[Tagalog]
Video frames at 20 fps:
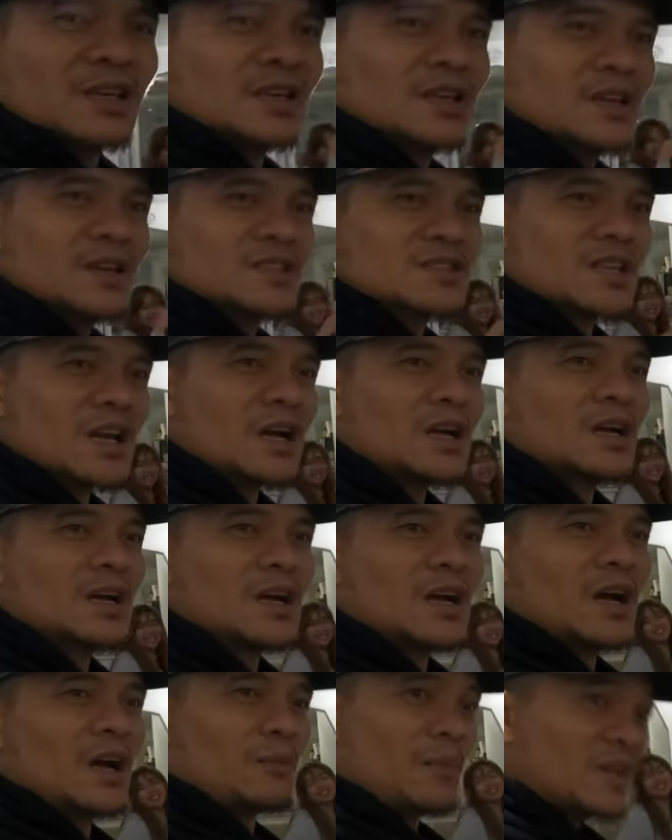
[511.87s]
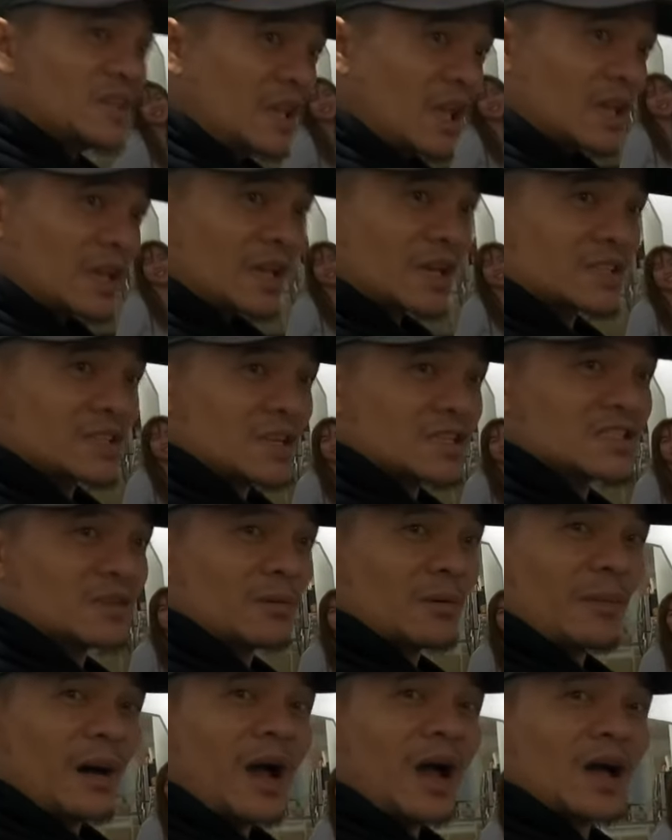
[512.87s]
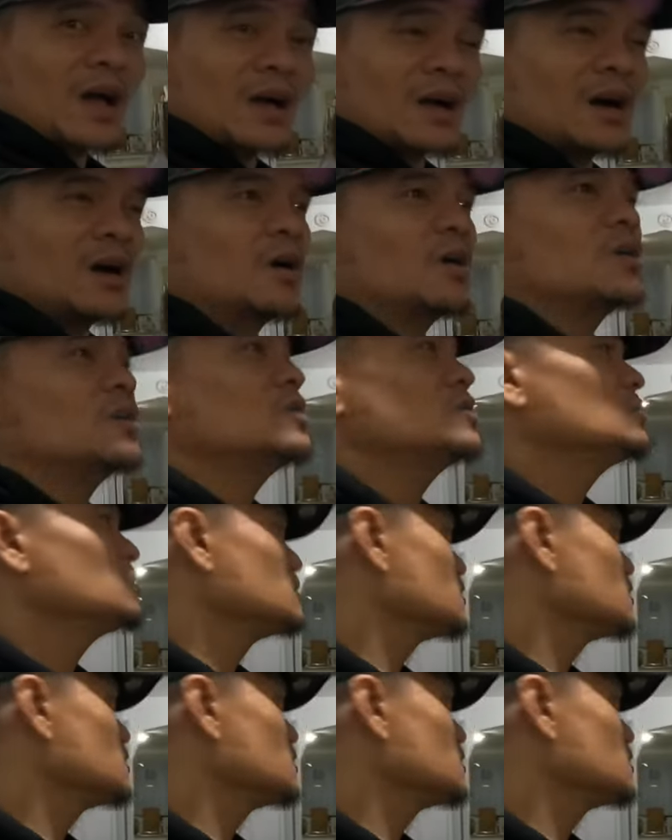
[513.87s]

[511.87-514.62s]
namin. May daycare dyan sa baba? Oo,